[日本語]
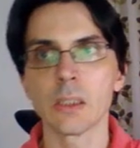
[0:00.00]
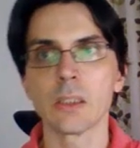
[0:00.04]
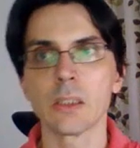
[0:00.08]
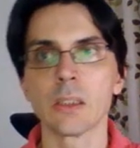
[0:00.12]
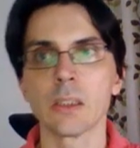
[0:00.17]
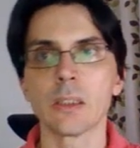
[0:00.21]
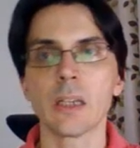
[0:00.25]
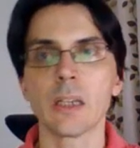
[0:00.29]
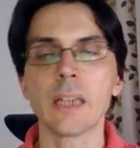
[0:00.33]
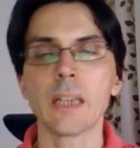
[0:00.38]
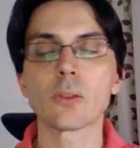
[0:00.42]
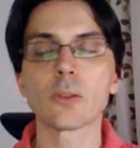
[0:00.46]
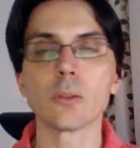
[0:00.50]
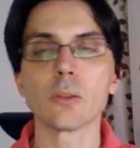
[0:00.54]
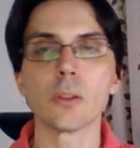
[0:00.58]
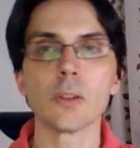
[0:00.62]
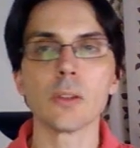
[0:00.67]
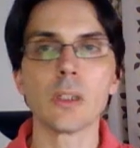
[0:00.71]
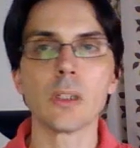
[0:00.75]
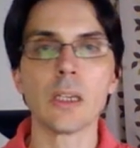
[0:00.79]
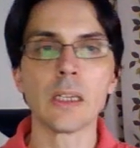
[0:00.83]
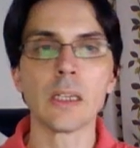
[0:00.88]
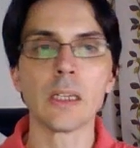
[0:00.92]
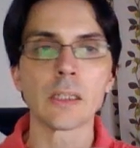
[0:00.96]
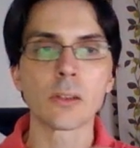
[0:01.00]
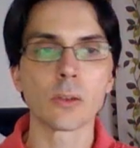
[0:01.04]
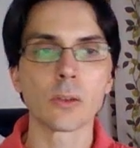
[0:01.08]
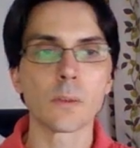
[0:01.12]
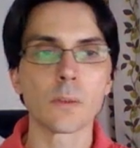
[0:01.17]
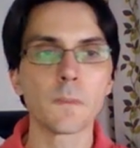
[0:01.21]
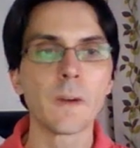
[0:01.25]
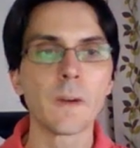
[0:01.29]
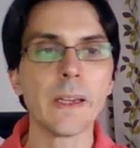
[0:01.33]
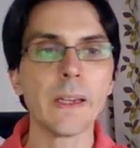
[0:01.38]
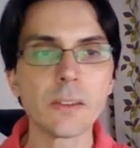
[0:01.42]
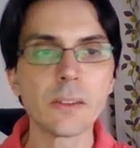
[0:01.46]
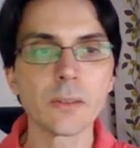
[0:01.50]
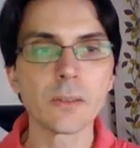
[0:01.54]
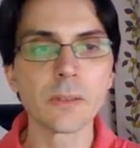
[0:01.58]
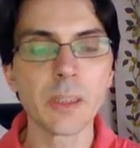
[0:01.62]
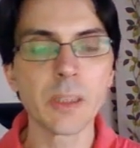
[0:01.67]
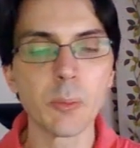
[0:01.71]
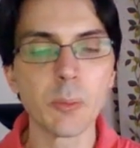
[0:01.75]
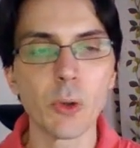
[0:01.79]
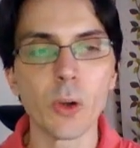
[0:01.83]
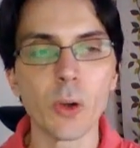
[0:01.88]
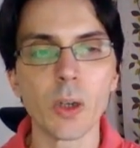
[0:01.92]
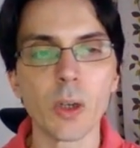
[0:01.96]
あと、あとファイトンで
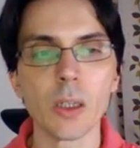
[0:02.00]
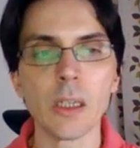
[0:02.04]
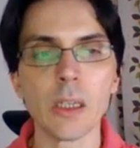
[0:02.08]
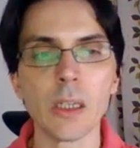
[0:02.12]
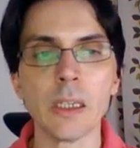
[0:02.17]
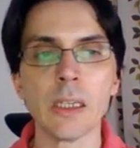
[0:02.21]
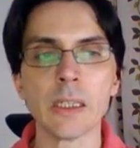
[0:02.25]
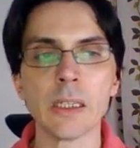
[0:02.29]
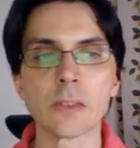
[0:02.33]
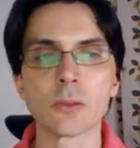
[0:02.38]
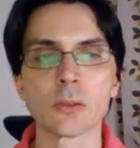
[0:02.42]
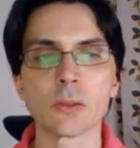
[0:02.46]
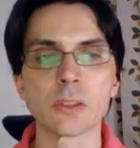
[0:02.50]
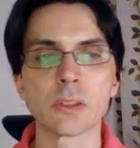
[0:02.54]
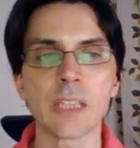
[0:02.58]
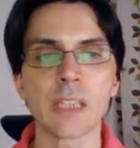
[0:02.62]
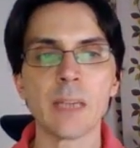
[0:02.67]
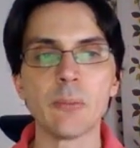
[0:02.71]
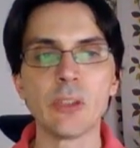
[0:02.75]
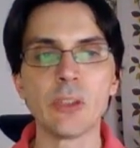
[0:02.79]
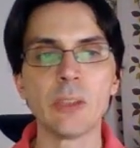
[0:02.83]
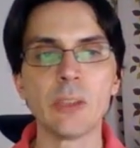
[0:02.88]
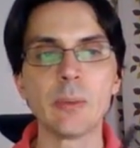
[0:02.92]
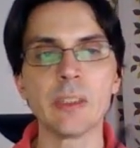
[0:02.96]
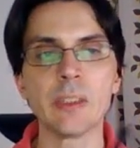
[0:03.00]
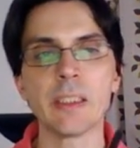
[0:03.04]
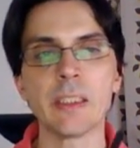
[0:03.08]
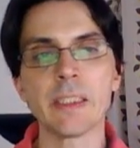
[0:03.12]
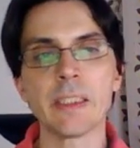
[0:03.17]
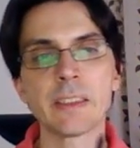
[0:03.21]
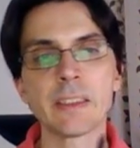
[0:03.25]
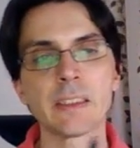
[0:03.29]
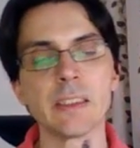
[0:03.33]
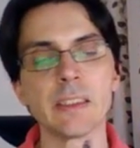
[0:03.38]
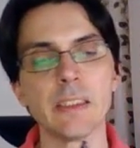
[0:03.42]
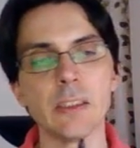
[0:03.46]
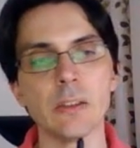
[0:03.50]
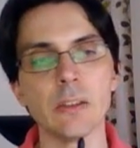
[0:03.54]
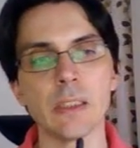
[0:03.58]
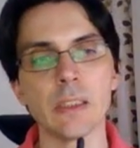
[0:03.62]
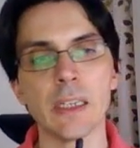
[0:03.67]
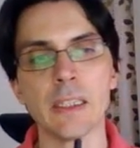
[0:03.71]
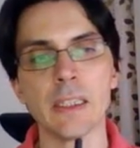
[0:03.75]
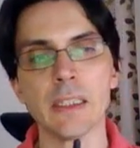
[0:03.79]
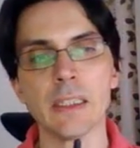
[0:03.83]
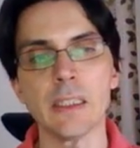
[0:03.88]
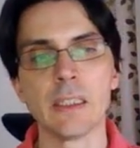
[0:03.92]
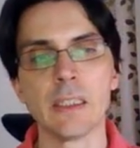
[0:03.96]
もとタイムリミットエクシールド
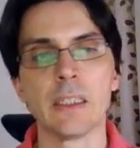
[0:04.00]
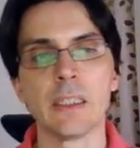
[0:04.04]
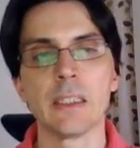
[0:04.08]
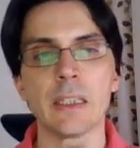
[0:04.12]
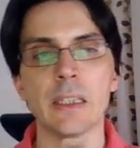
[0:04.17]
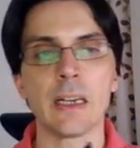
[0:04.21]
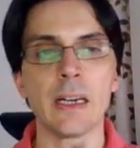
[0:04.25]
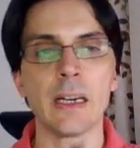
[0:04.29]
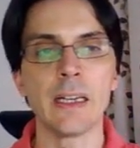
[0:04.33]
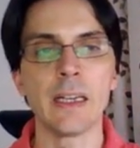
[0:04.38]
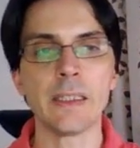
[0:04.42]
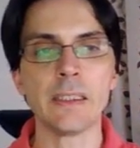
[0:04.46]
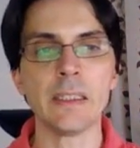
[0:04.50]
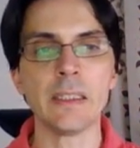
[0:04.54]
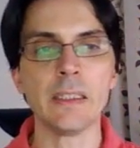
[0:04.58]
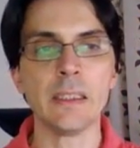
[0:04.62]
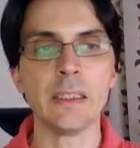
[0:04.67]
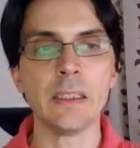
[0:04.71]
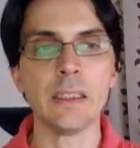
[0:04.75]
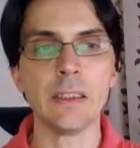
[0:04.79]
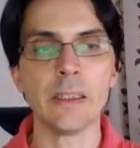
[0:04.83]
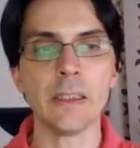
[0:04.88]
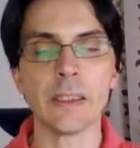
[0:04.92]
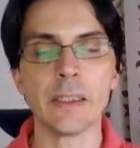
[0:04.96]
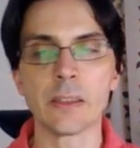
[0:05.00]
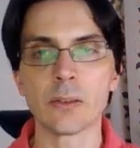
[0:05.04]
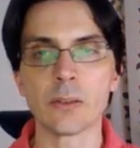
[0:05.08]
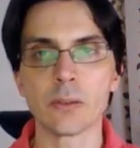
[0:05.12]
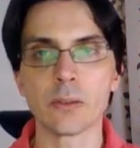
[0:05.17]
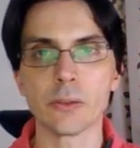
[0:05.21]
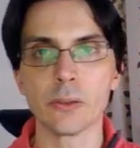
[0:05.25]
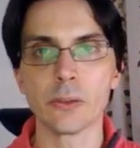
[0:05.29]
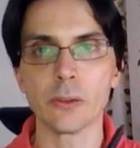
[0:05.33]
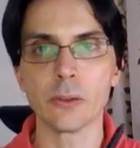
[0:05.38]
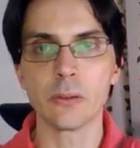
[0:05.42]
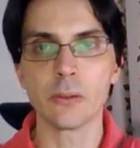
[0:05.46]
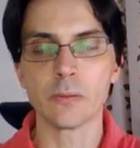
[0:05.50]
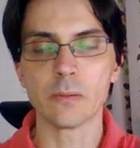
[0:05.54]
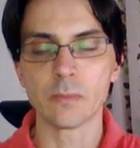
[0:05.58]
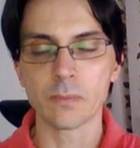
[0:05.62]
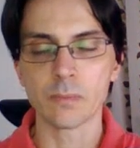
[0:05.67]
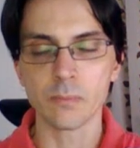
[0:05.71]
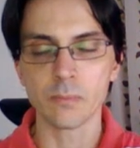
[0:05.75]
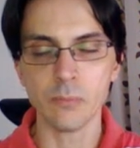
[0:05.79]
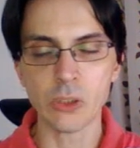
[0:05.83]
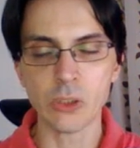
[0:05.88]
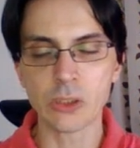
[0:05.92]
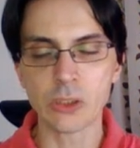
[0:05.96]
がありあと、
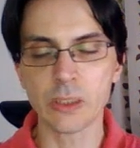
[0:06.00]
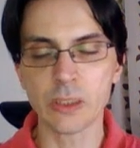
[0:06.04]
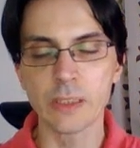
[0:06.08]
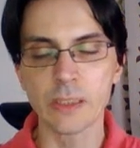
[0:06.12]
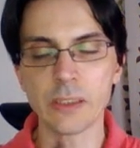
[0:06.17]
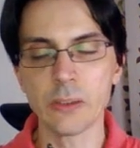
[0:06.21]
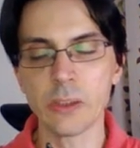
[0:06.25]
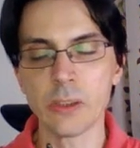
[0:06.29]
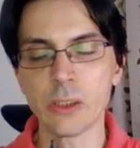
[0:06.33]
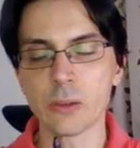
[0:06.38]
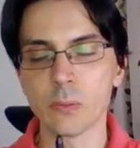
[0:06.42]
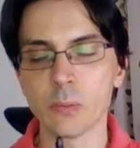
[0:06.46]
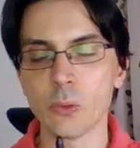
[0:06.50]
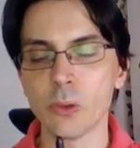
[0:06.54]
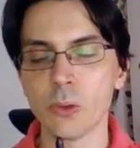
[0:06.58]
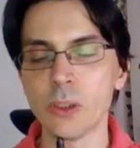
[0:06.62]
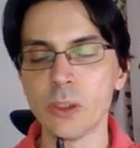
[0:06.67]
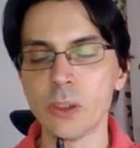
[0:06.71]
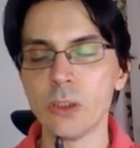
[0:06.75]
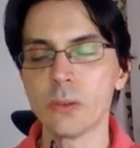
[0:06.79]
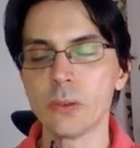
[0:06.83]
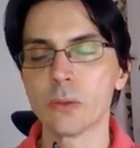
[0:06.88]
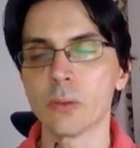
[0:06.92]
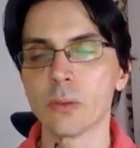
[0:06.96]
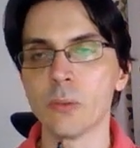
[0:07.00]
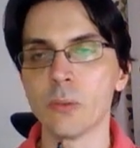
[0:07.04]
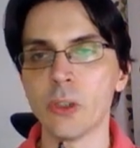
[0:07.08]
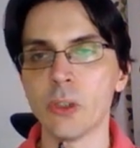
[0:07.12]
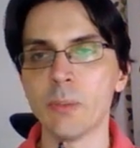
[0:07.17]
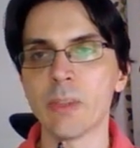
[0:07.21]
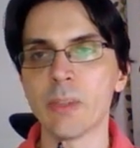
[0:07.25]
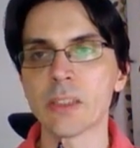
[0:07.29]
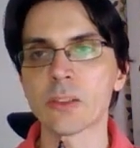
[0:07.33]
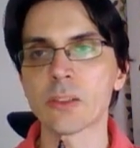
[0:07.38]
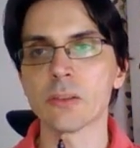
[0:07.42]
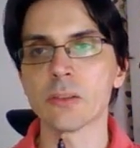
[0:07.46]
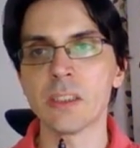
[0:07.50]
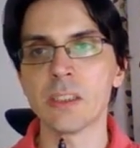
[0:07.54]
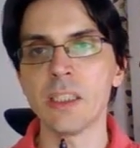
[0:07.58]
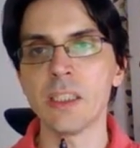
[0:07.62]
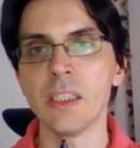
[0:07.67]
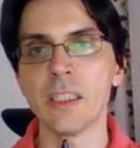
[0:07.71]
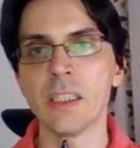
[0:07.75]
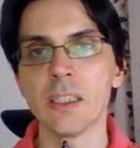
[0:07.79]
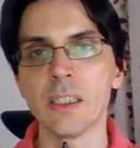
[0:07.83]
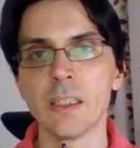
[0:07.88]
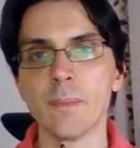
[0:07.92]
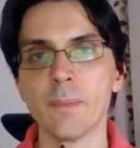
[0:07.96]
見つかっている人もいると思いますの
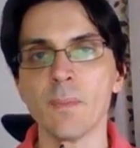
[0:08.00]
で、